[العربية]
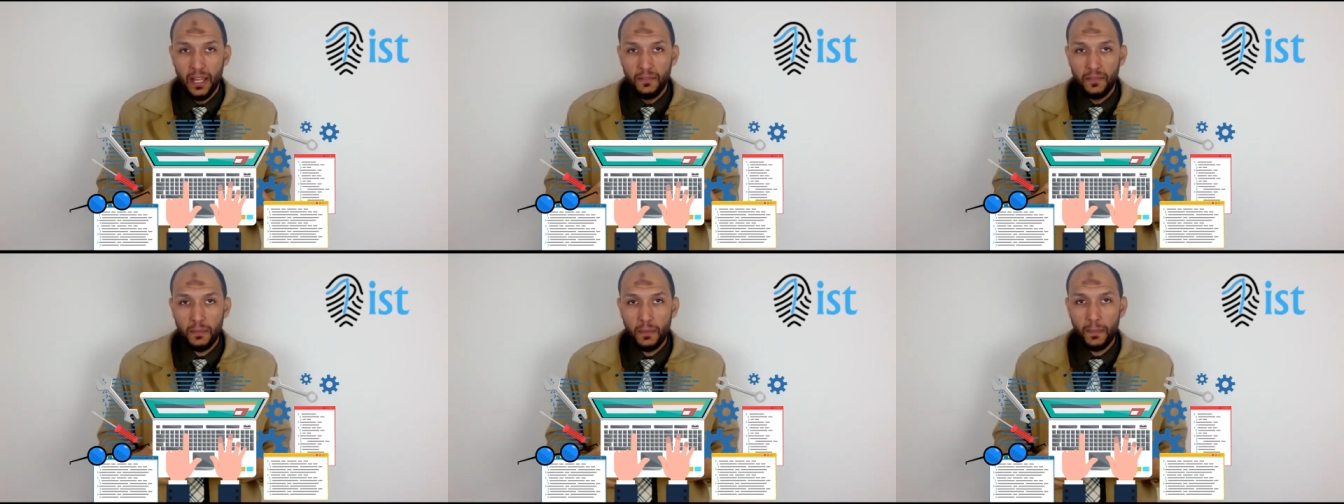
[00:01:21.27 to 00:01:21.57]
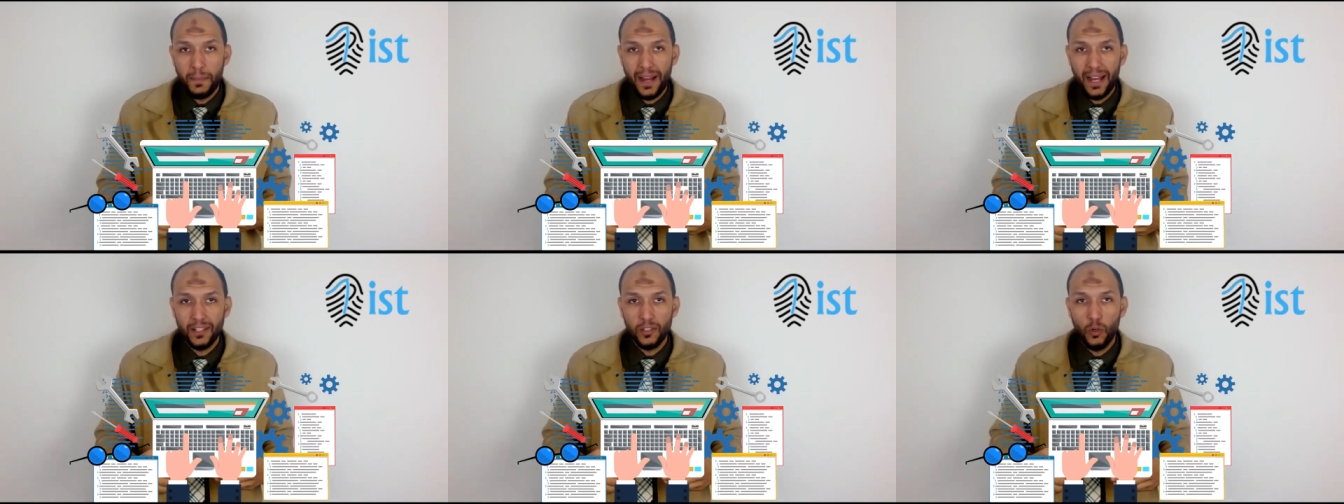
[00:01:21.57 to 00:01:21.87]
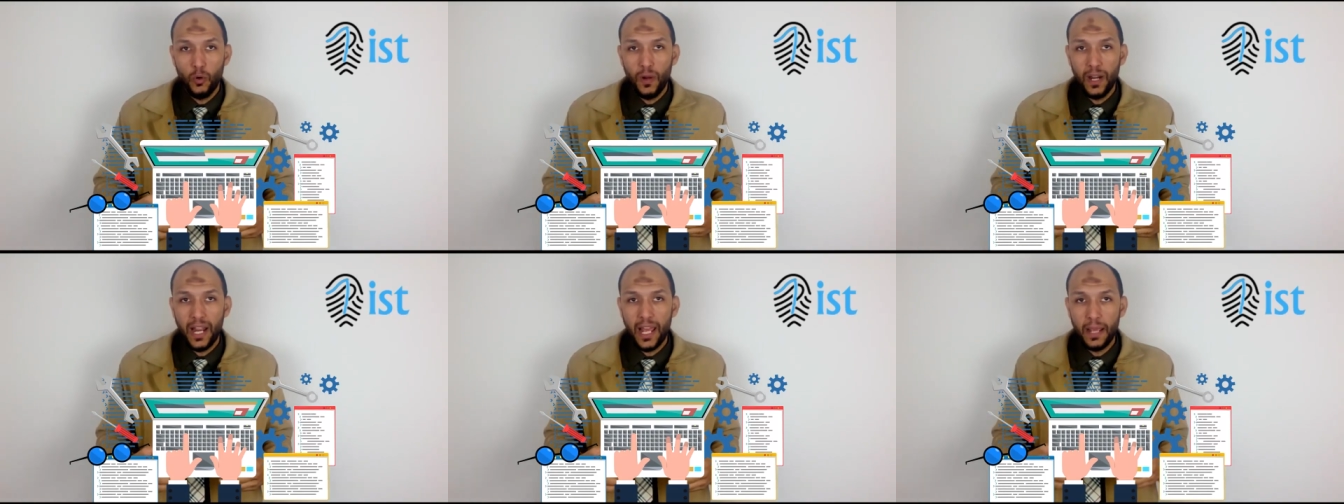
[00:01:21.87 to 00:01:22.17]
فيما بعد
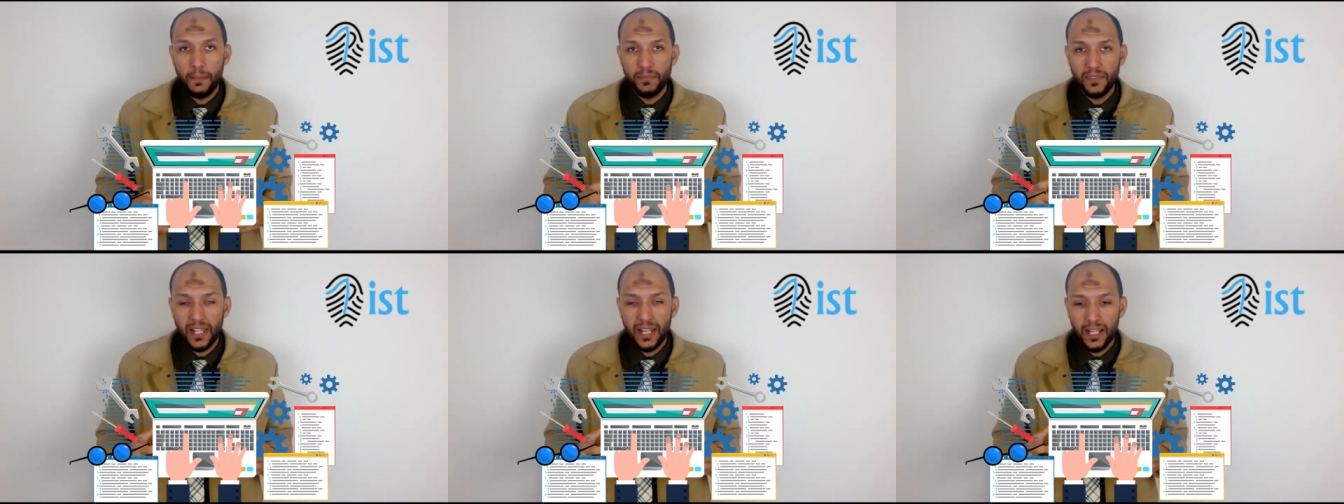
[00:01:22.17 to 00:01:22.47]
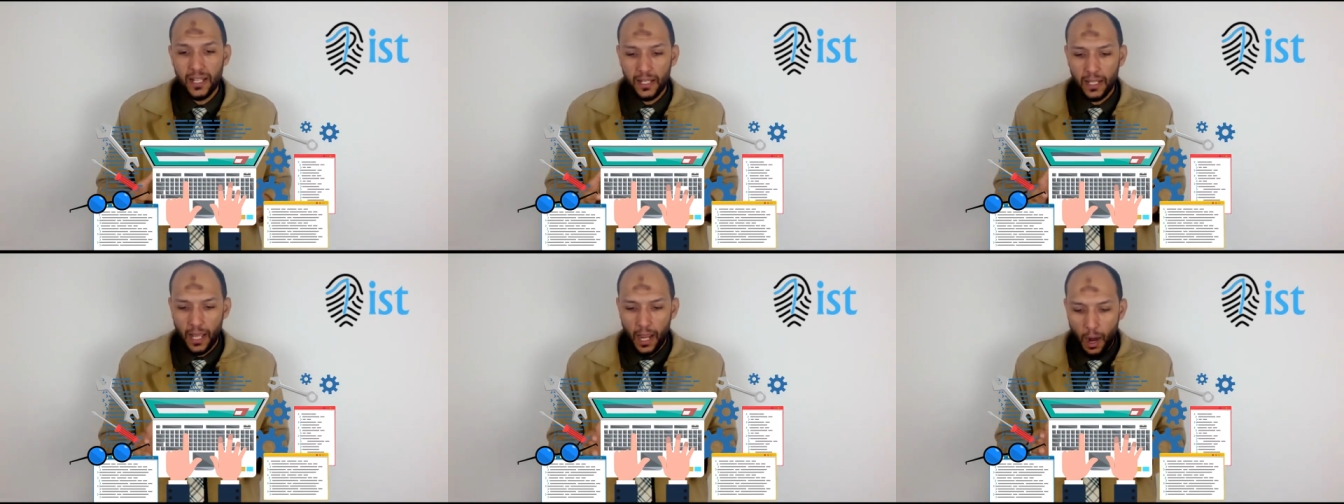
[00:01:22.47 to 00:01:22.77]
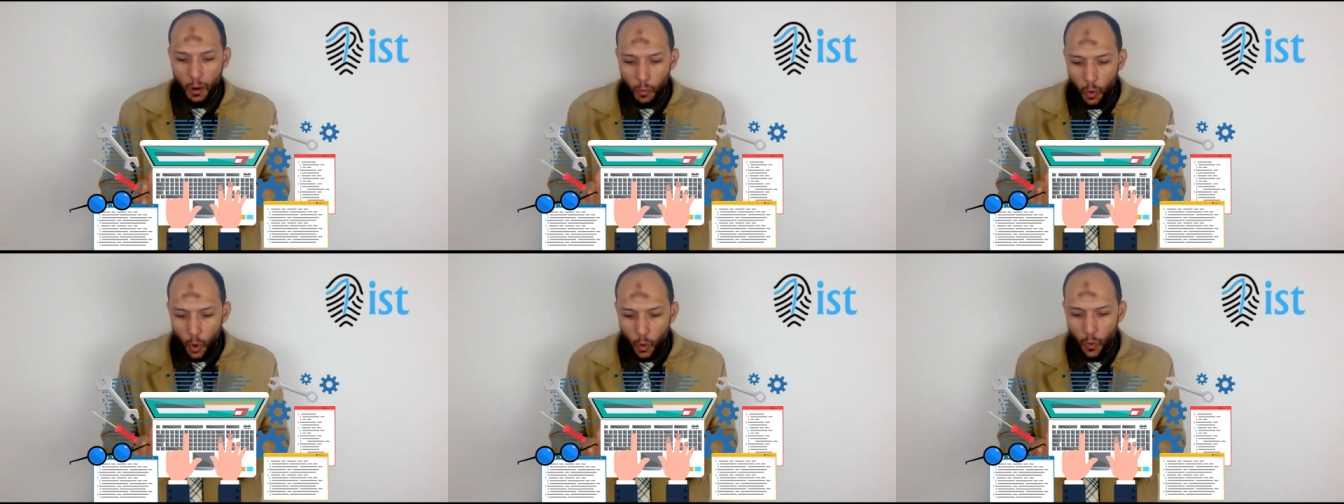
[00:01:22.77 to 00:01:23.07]
هو اللي هيمتلك
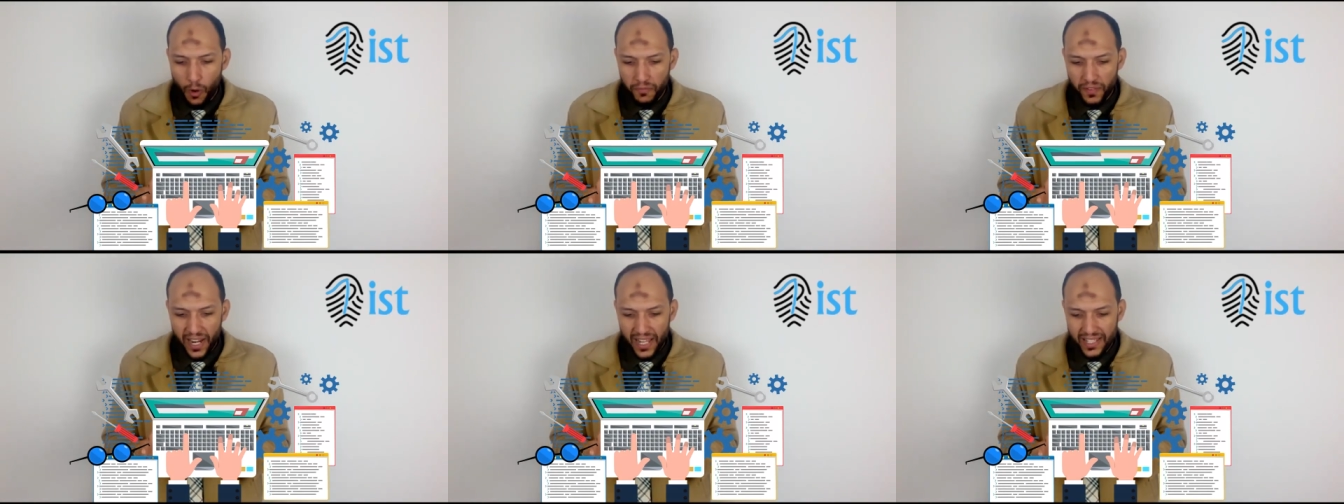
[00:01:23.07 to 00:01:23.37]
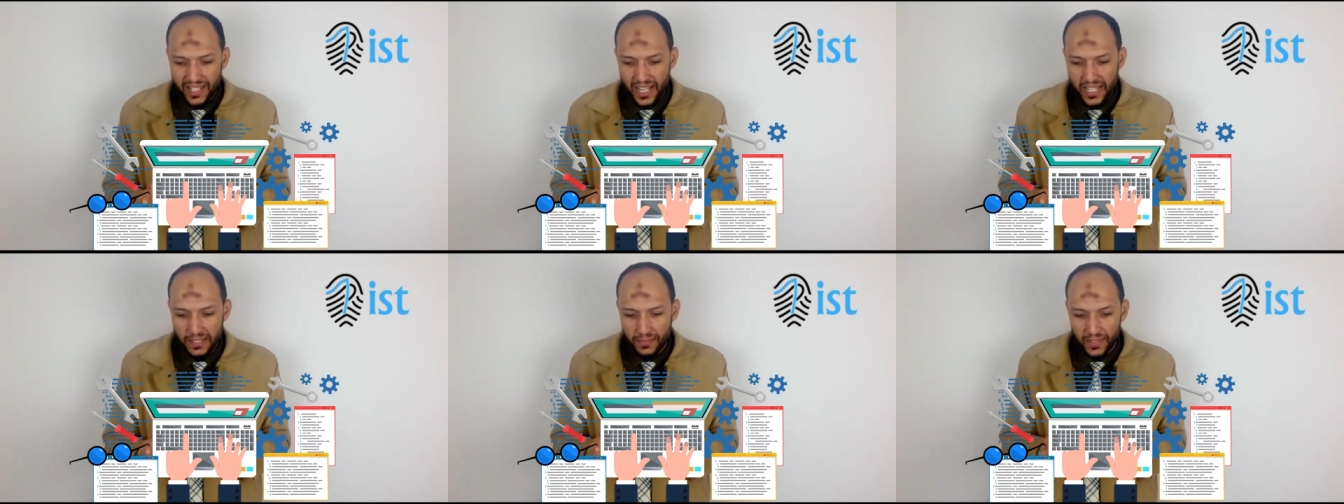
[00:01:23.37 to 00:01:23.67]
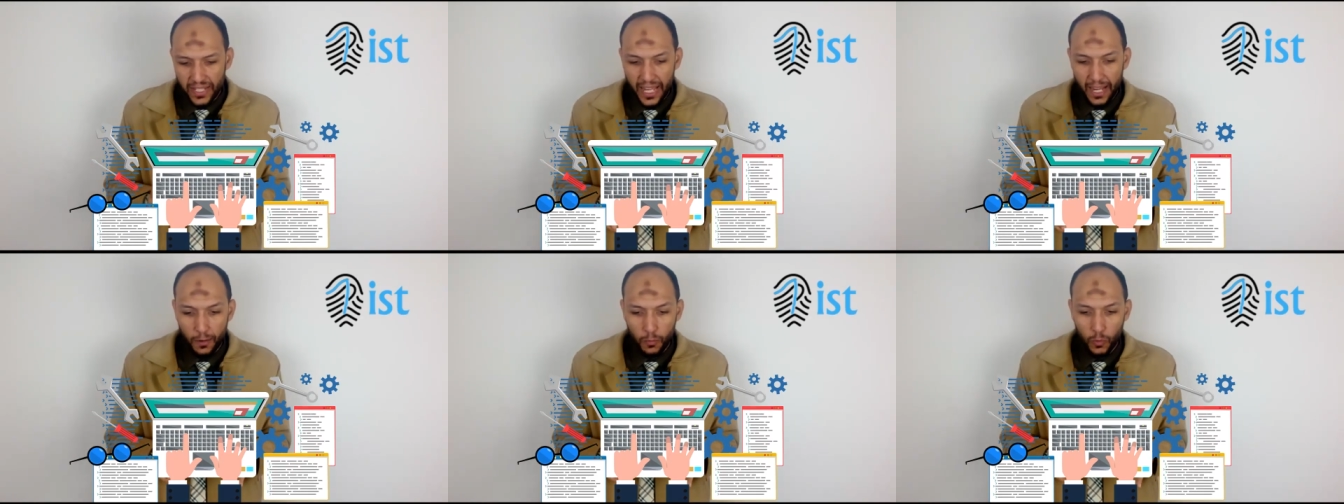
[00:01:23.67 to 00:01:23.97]
او هو في الاساس
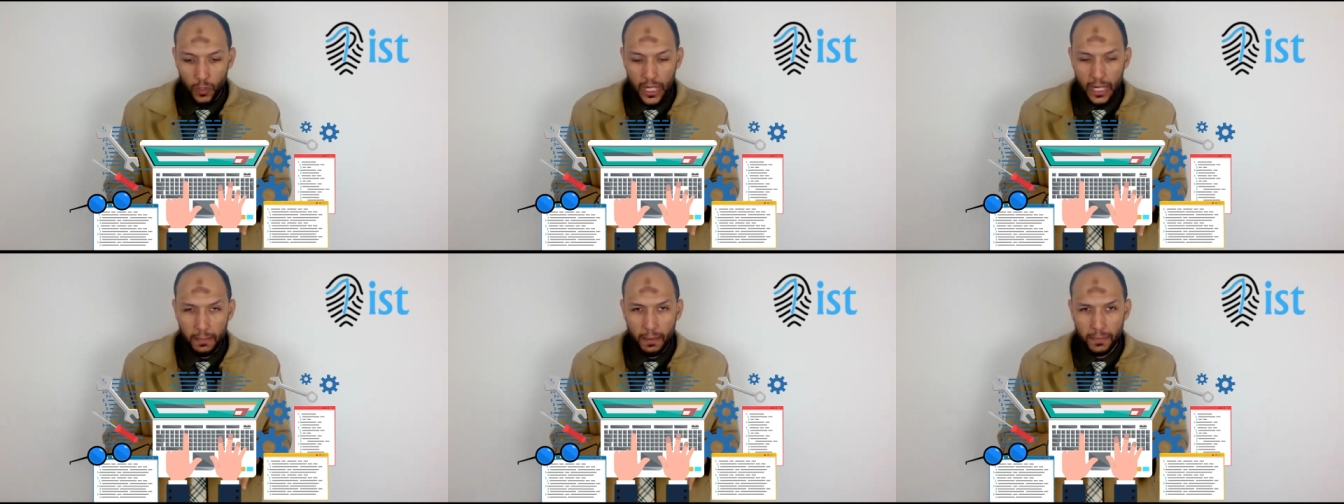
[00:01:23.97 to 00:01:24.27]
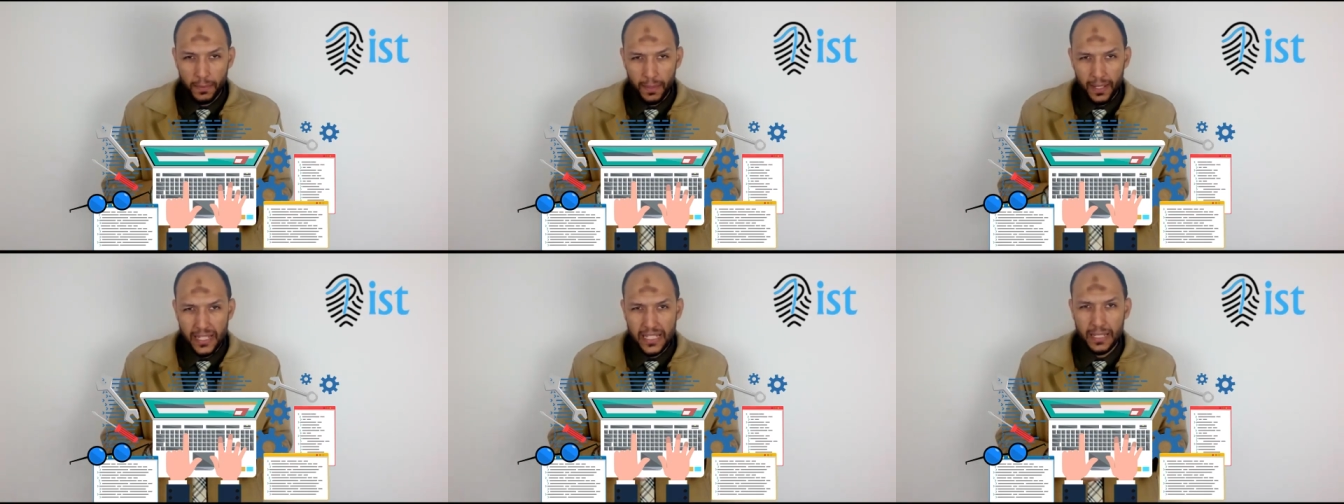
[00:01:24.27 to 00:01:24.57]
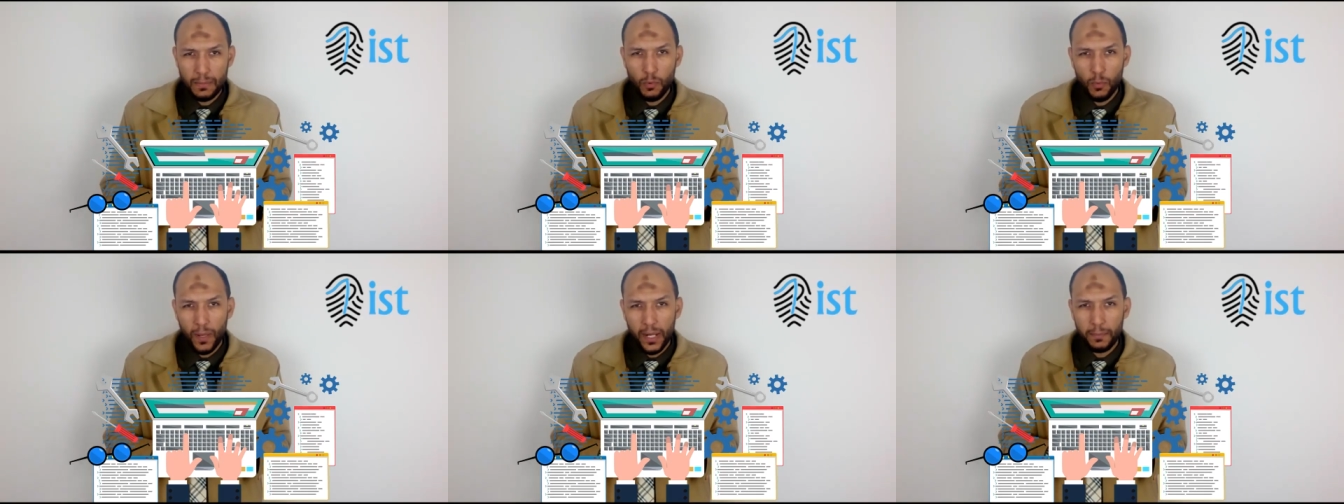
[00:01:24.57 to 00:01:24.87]
في الاول لما بتبقى
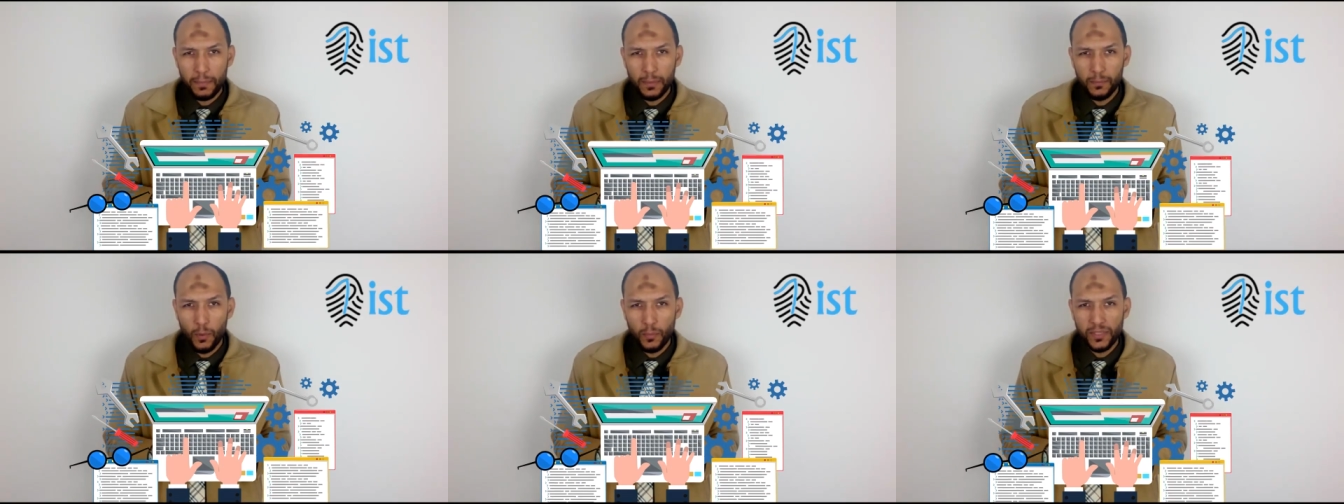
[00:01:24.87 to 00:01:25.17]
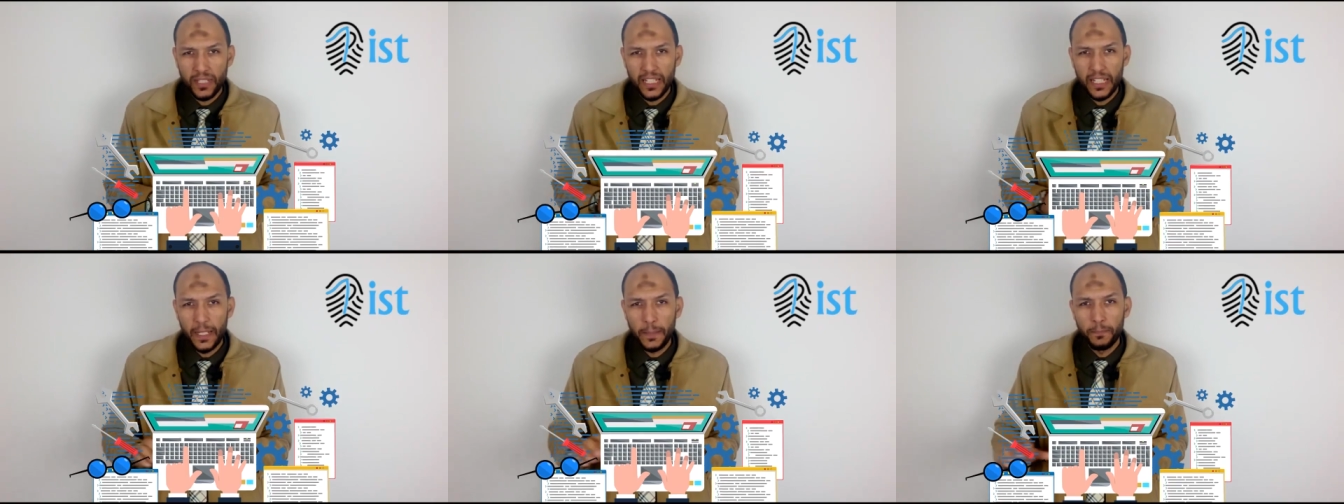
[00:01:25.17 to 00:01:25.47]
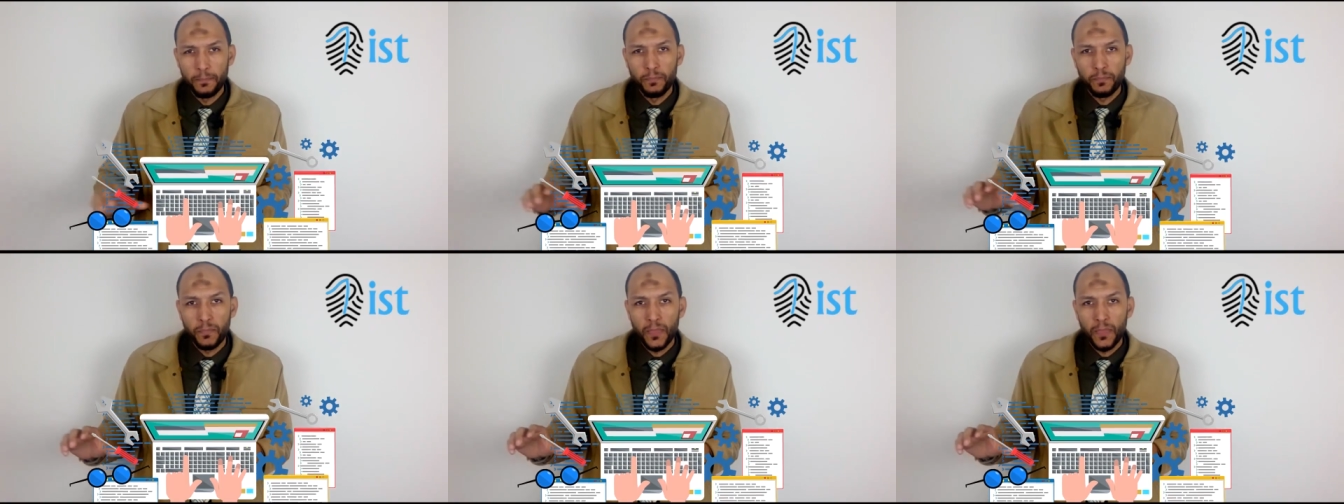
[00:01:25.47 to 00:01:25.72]
لسه مبرمج مبتدئ